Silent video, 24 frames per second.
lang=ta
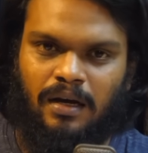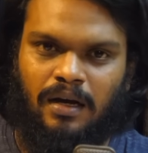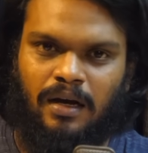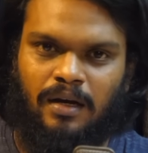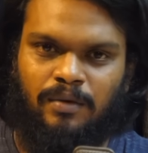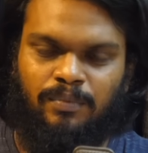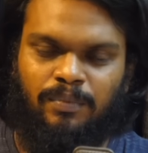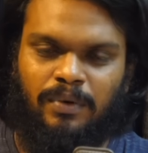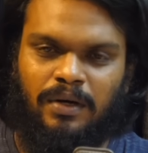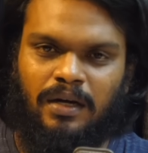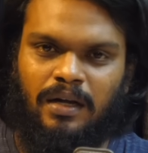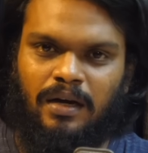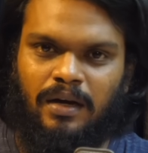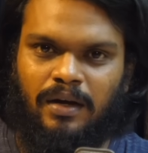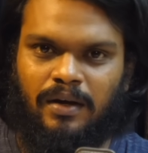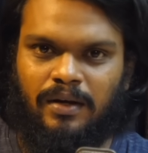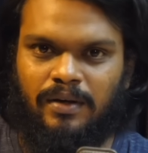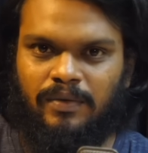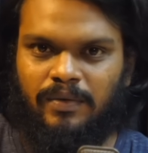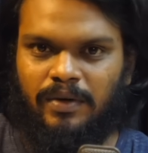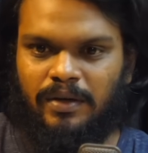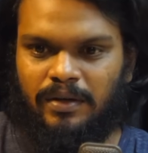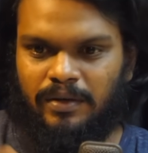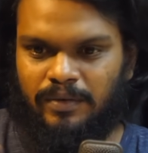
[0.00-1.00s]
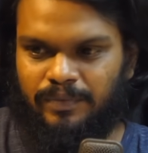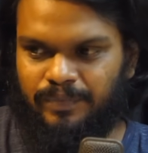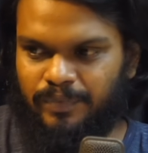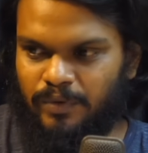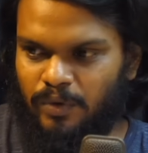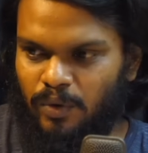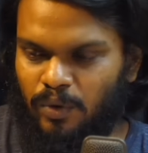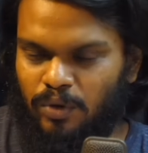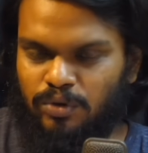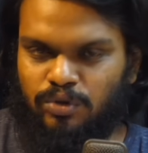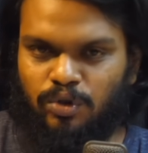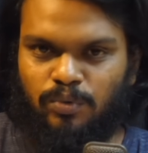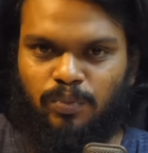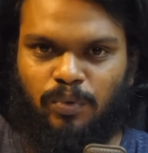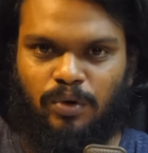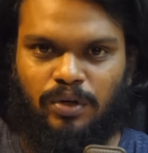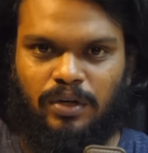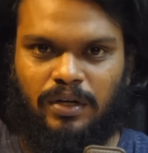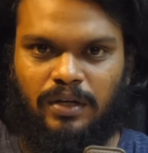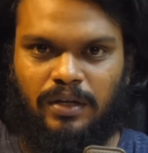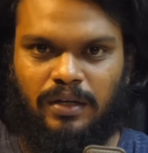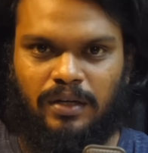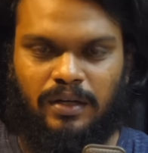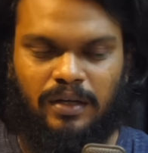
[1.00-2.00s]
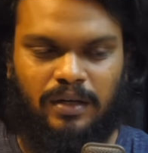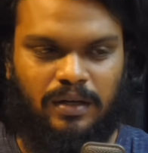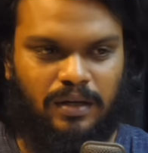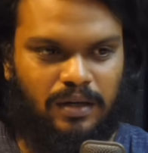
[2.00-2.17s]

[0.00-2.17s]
கட் பண்ணால் இவர் கோட் சூட் போட்டுட்டு